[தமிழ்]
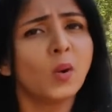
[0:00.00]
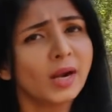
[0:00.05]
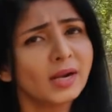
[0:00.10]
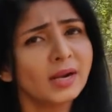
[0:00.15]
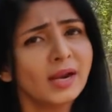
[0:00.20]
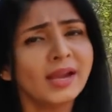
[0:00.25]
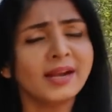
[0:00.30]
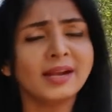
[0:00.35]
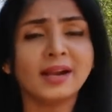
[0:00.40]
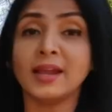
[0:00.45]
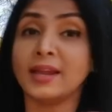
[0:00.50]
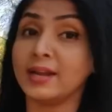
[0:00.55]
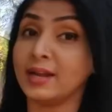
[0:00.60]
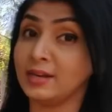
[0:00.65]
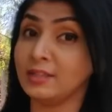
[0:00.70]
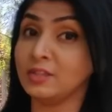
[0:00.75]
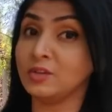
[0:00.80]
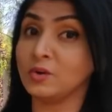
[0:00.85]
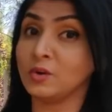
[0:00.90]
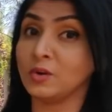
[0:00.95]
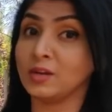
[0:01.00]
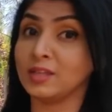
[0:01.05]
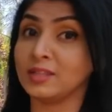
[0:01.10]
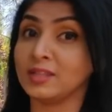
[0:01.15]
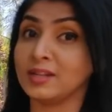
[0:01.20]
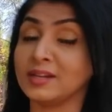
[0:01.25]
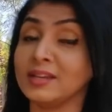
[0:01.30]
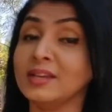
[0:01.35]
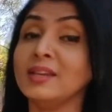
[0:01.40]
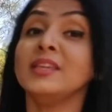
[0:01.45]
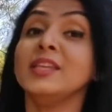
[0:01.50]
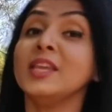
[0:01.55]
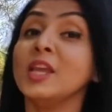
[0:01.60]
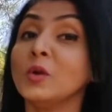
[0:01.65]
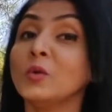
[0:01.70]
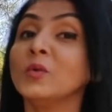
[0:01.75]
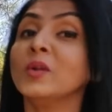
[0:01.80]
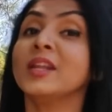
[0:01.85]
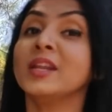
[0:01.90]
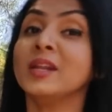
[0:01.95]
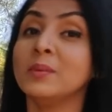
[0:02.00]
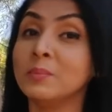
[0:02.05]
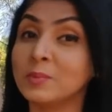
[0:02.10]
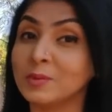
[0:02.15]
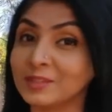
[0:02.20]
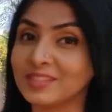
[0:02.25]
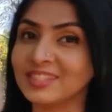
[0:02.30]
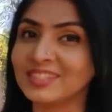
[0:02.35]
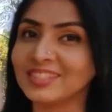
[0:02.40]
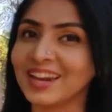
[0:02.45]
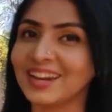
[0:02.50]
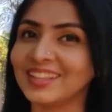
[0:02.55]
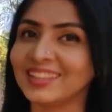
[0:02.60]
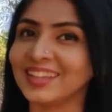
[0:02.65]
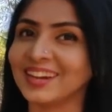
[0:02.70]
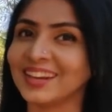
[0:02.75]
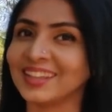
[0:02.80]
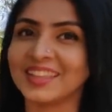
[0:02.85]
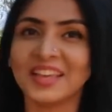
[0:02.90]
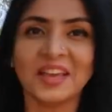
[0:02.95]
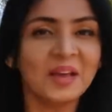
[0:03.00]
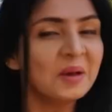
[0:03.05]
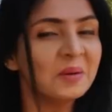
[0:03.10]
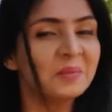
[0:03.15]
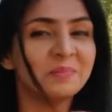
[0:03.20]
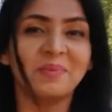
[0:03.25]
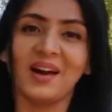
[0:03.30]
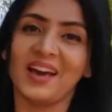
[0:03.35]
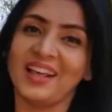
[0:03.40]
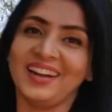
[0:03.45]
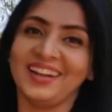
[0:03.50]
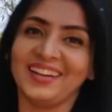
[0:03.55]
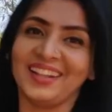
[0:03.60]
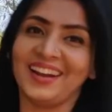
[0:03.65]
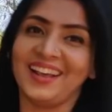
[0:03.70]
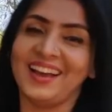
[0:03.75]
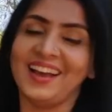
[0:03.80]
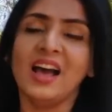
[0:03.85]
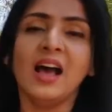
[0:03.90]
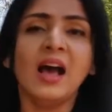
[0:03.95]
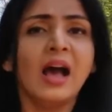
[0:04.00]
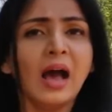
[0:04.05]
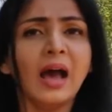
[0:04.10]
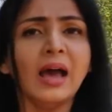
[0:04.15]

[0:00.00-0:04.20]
ஒன் லைனாக எடுத்துக்கொண்டதற்கு இயக்குனரின் புத்திசாலித்தனத்தை பாராட்டலாம்